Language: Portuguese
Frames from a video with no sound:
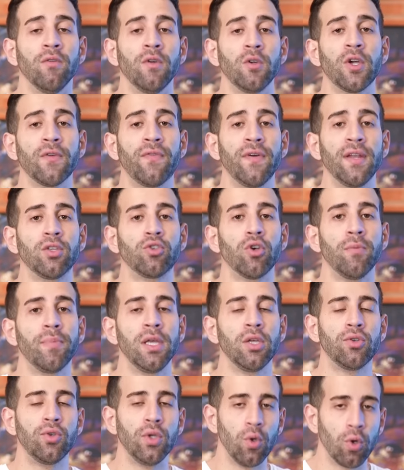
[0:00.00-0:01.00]
Eu já falei
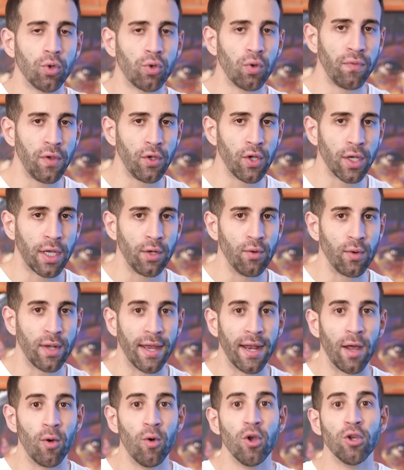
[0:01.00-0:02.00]
sobre isso em outro vídeo aqui no
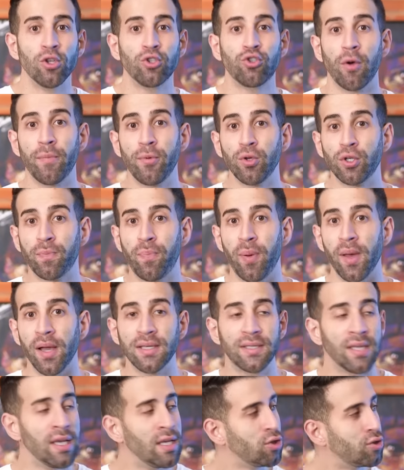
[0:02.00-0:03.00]
canal, sobre os
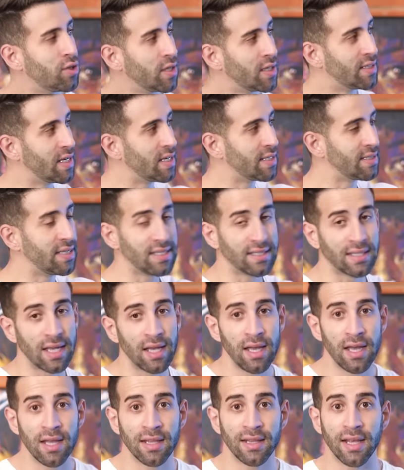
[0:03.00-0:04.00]
pugs, se você quiser
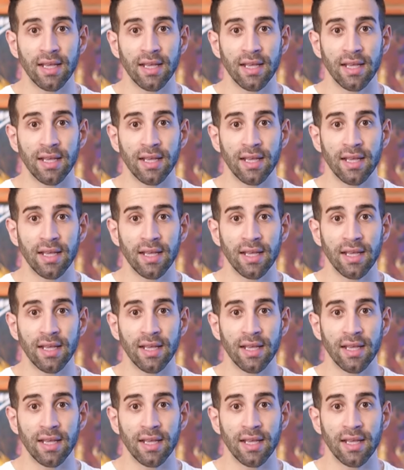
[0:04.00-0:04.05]
acessar,